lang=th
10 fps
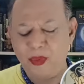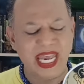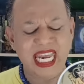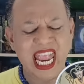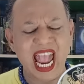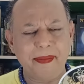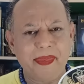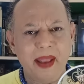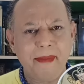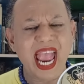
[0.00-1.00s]
วันนี้
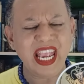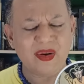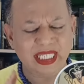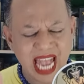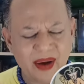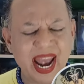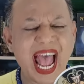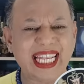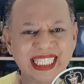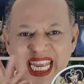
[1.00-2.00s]
ไพ่ของชาว
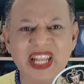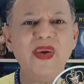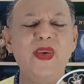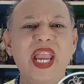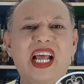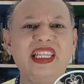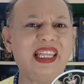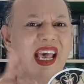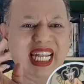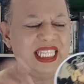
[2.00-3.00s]
ราศีธนูเนี่ยเขา
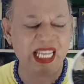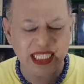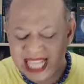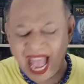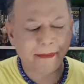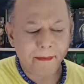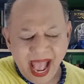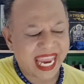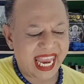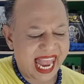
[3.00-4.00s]
เตือนถึงสามใบ
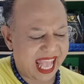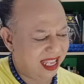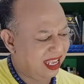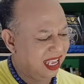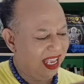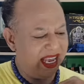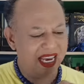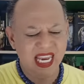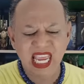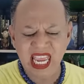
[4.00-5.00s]
เลย
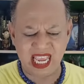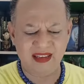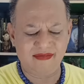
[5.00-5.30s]
นี่